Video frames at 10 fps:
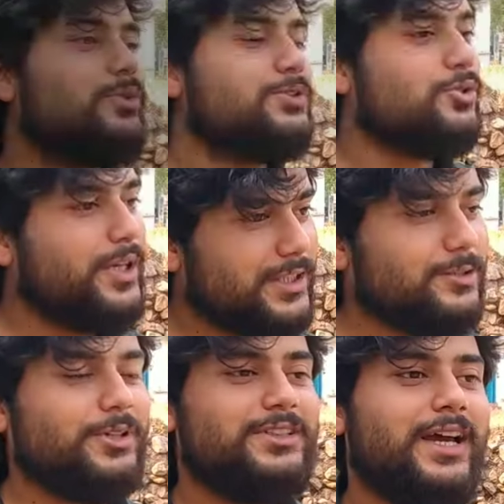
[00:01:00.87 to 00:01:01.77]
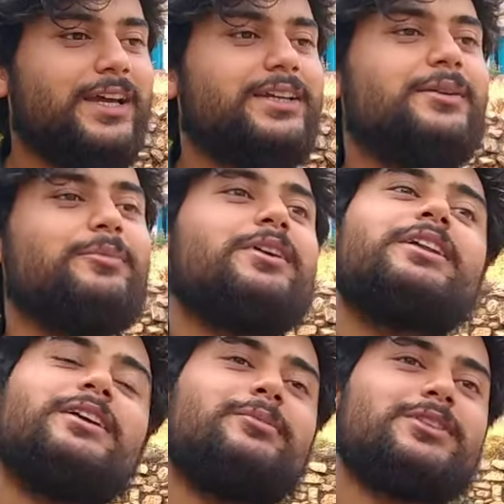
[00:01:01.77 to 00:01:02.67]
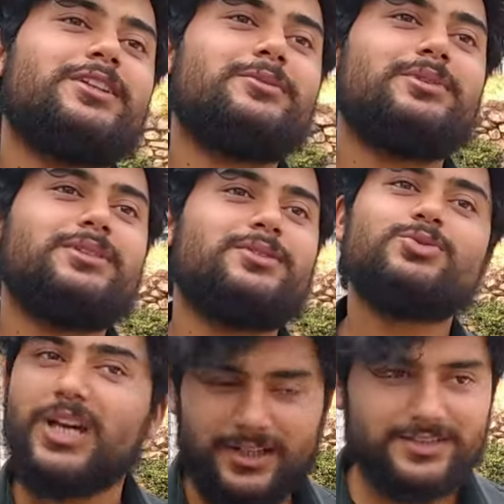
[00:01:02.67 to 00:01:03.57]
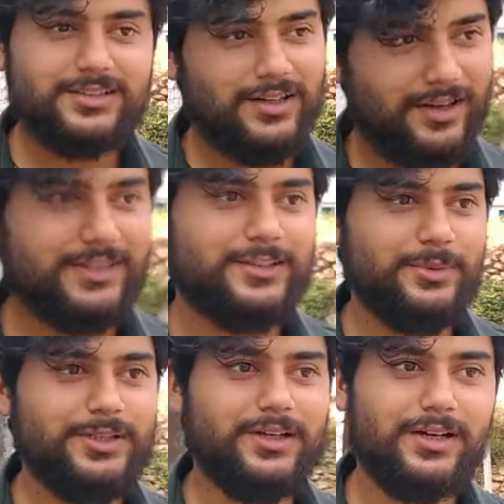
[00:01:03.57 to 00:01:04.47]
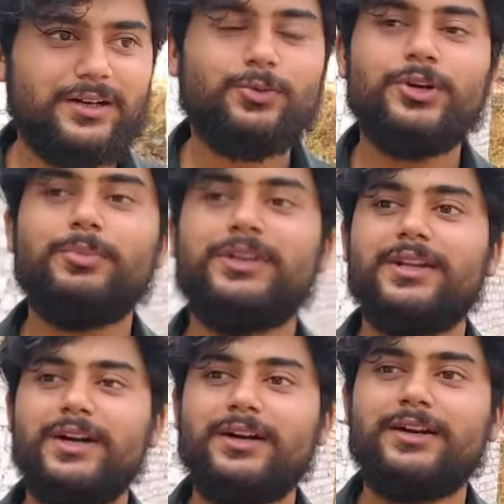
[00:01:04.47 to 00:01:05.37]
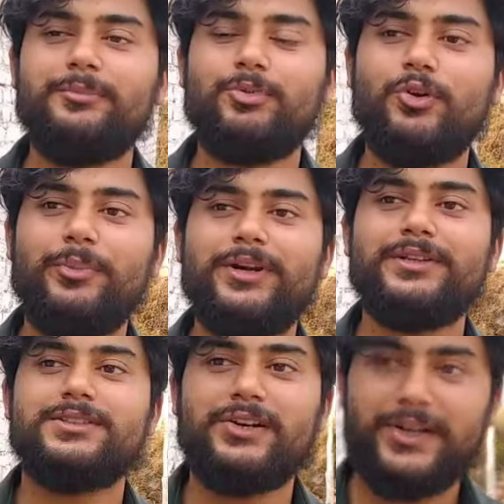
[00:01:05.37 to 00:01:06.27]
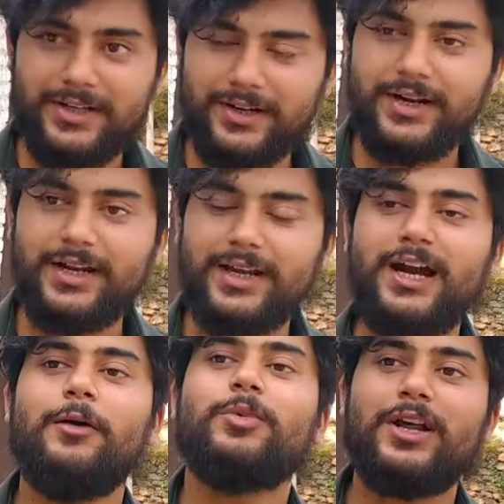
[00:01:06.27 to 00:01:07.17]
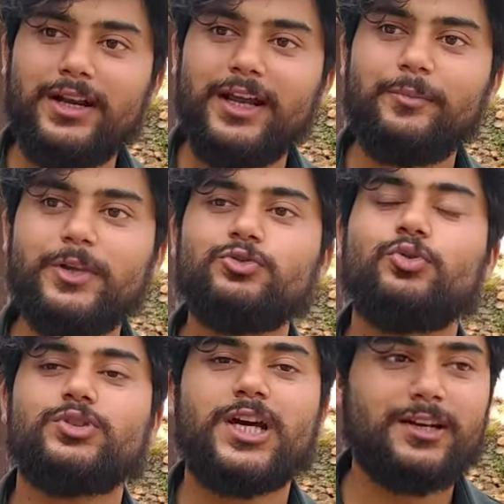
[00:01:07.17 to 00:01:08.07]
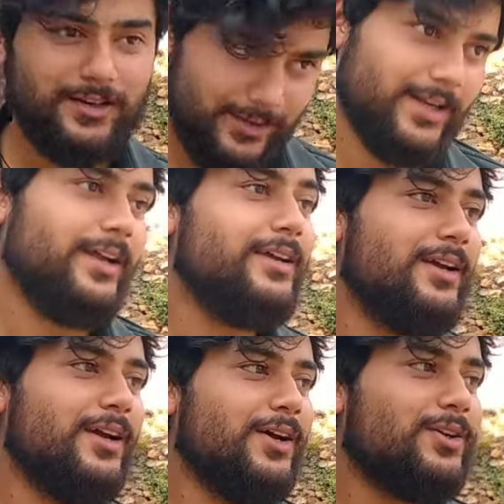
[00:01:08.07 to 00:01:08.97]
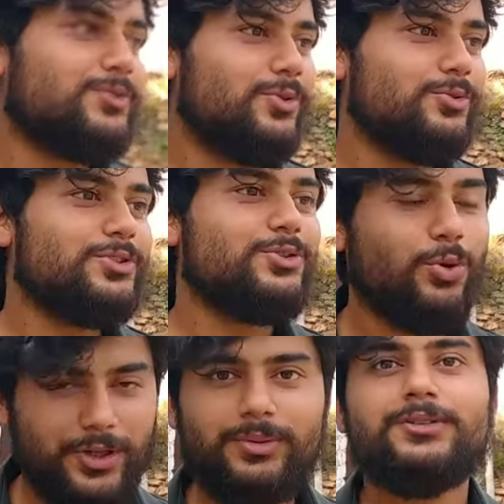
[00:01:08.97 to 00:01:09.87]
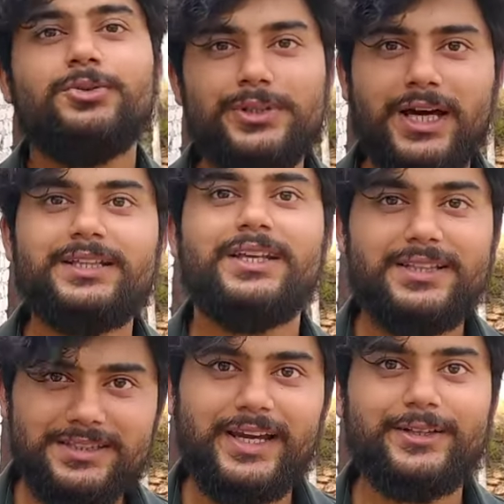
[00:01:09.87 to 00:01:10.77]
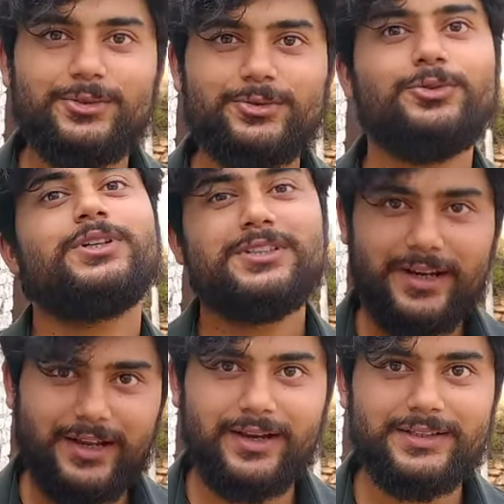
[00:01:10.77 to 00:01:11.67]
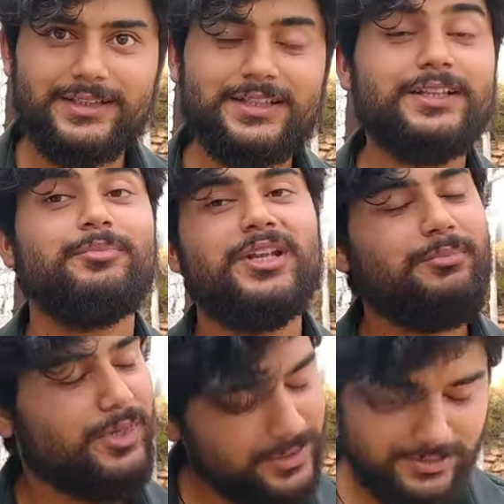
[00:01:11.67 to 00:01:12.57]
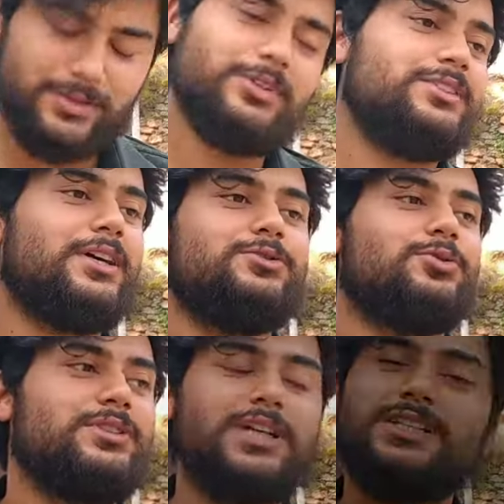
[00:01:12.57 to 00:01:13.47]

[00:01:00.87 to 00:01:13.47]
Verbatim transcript: तो जो एक समस्या है ये मेरी मतलब गुजारिश है सरकार से भी अगर कोई बंदा अगर एम्प्लॉयमेंट जनरेट कर रहा है या काम कर रहा है अपना स्वरोजगार कर रहा है तो उसे थोड़ी बहुत सुविधाएं दे दी जाए तो अच्छा रहेगा जैसे कि अच्छा। मेरी मेन समस्या जो होती